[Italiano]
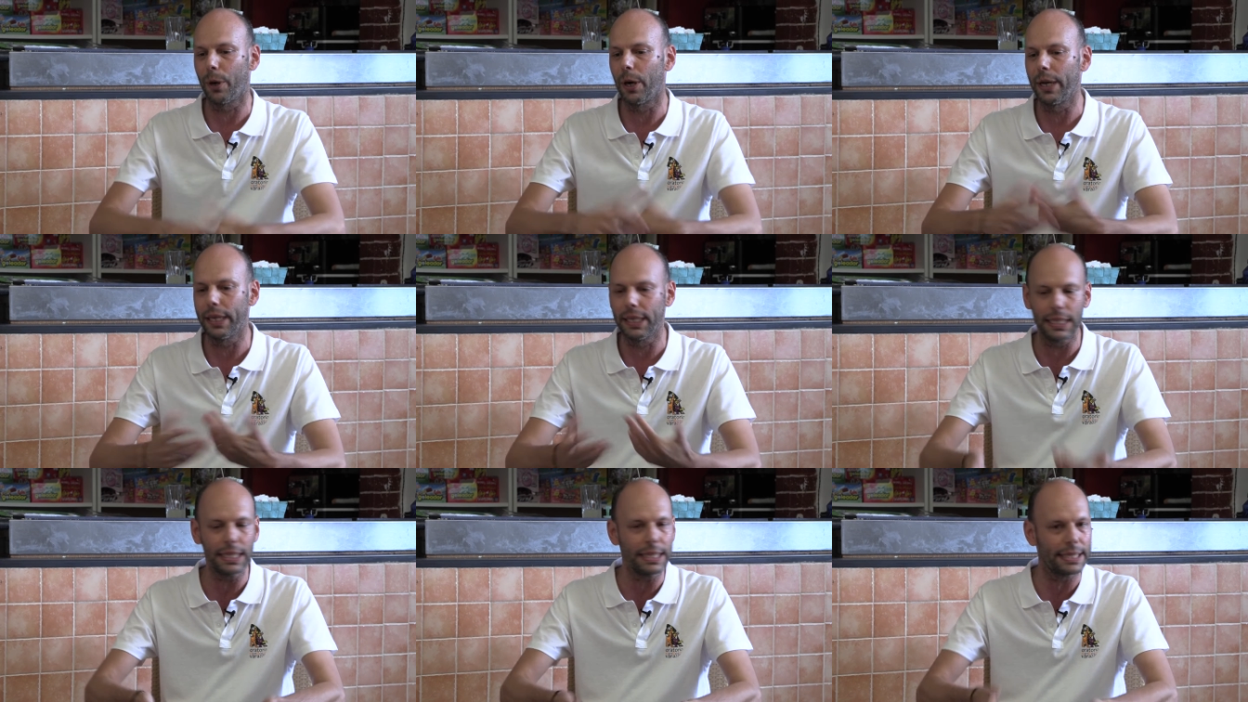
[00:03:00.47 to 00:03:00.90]

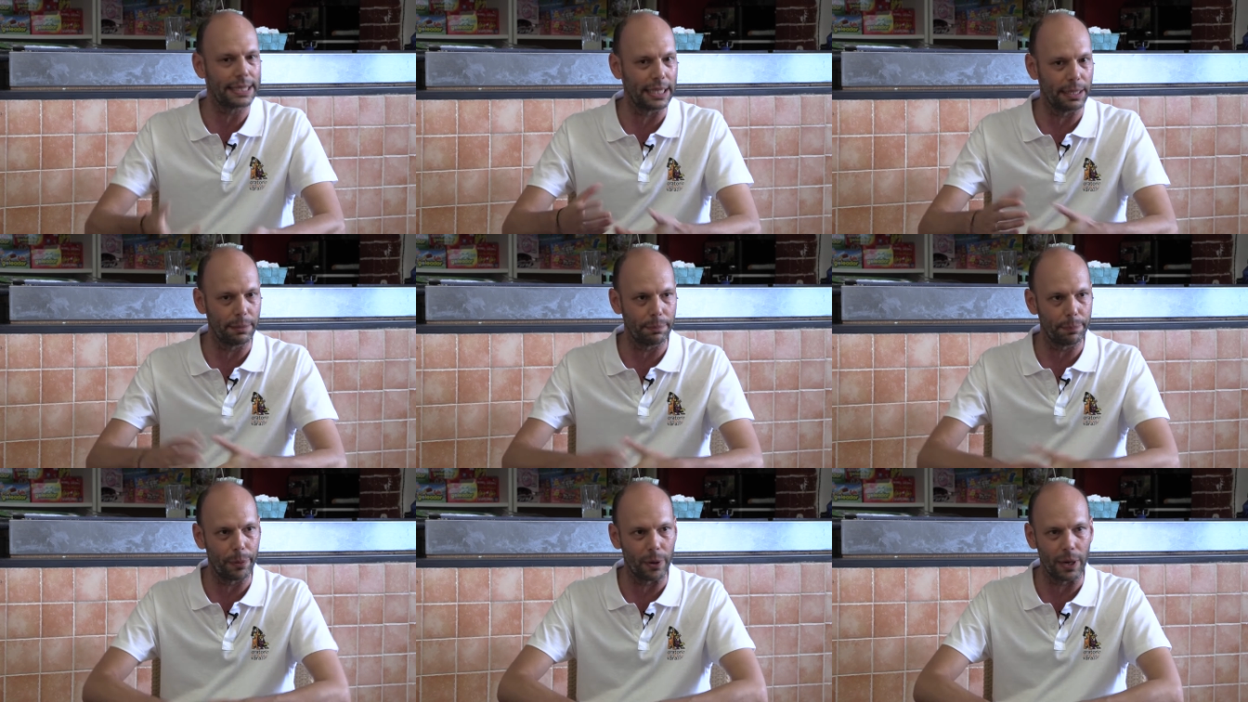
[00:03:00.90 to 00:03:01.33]
poi nel
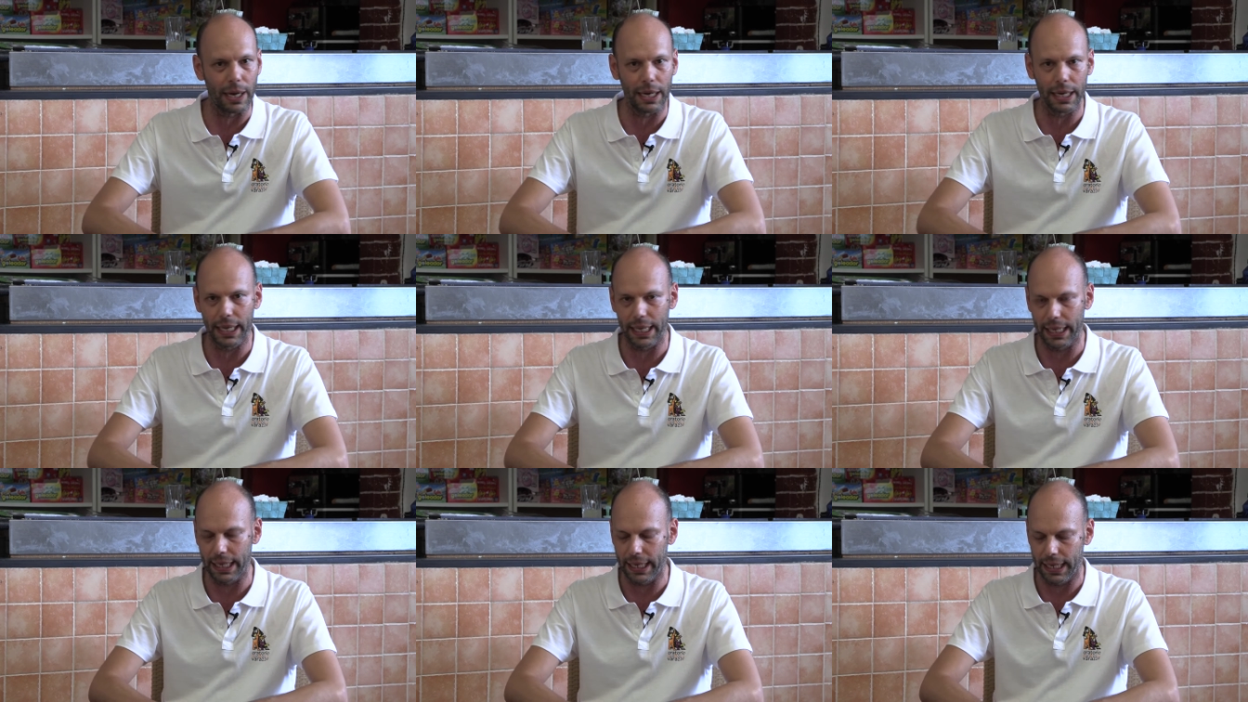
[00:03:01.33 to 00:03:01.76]
tempo
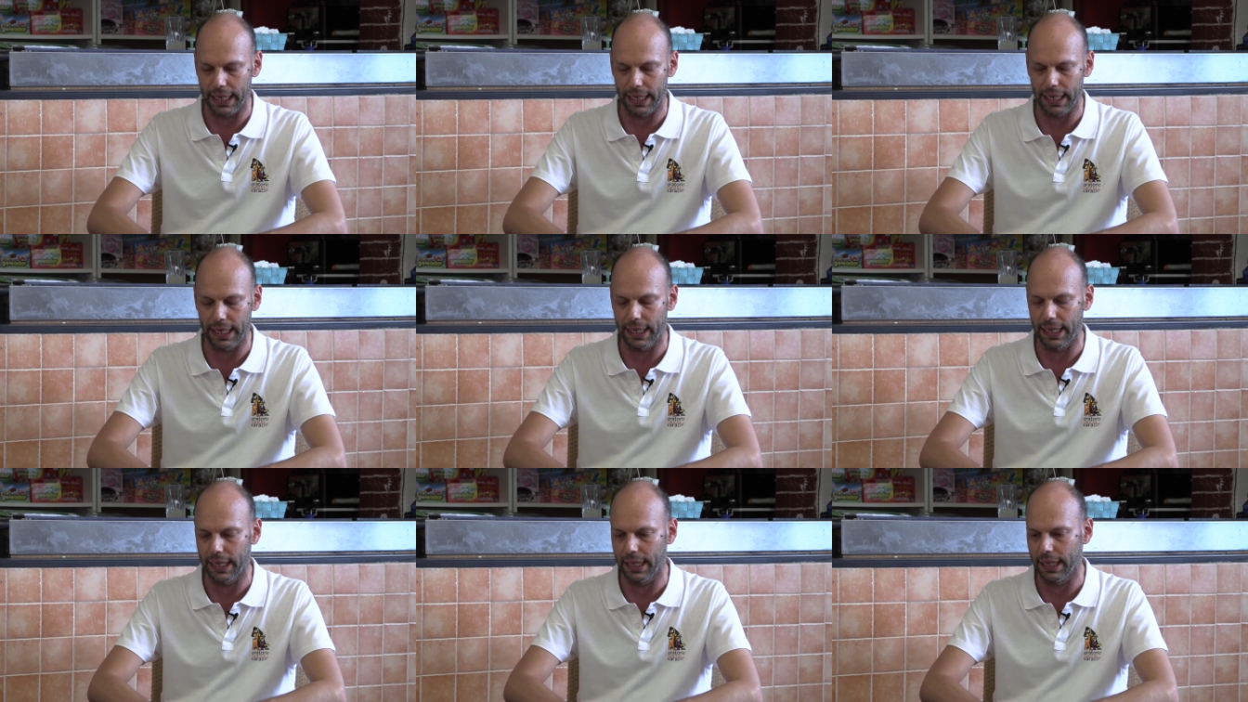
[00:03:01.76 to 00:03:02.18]
anche
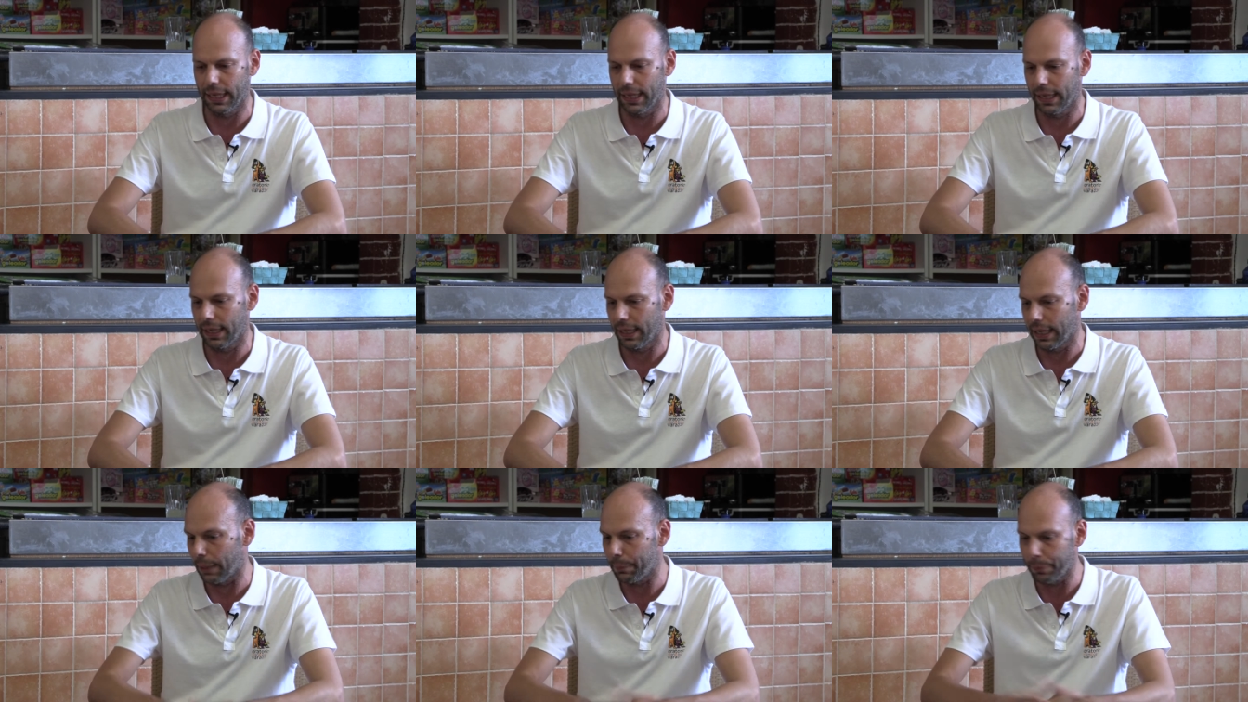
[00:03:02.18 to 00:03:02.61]

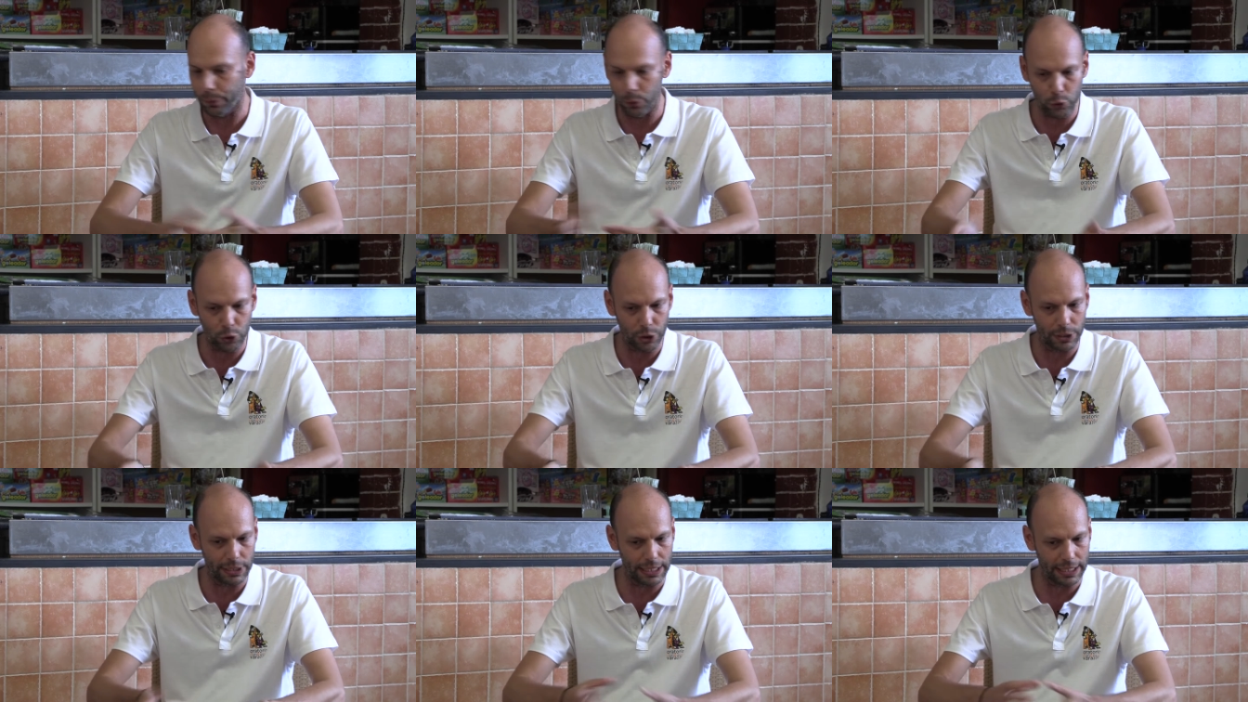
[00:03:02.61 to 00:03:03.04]
eh,
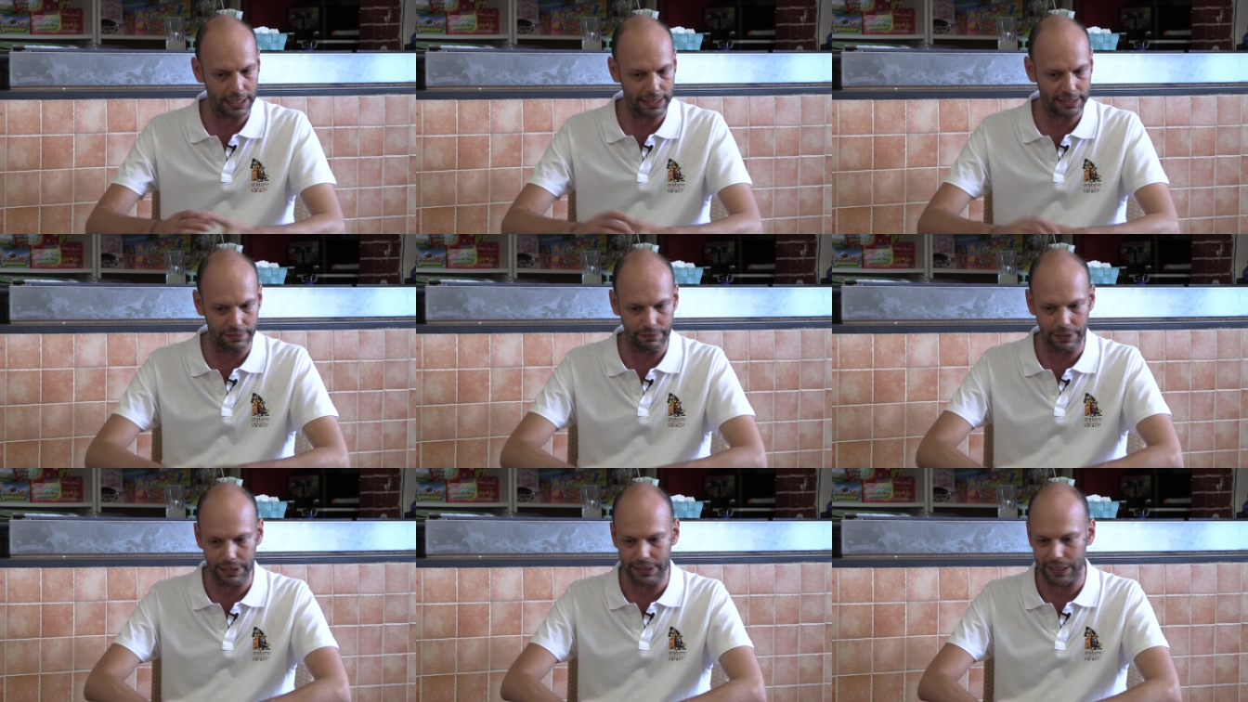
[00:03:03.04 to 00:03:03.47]
appunto nelle
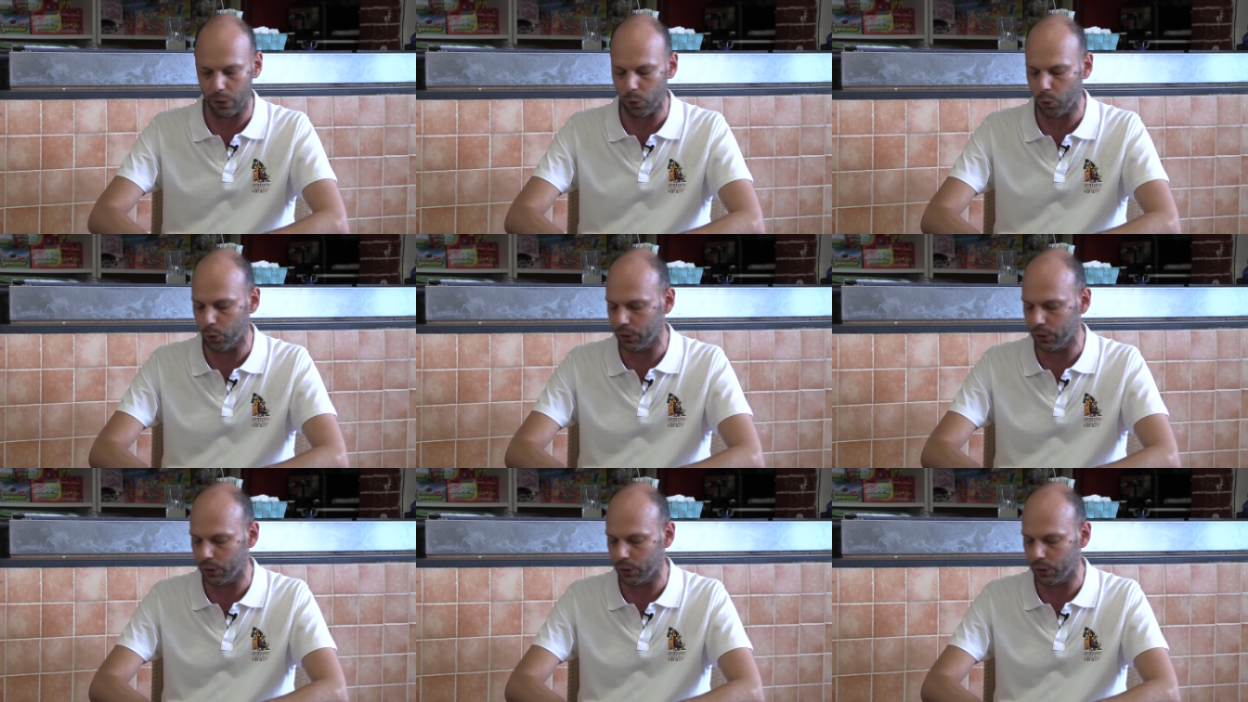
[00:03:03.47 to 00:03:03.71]
attività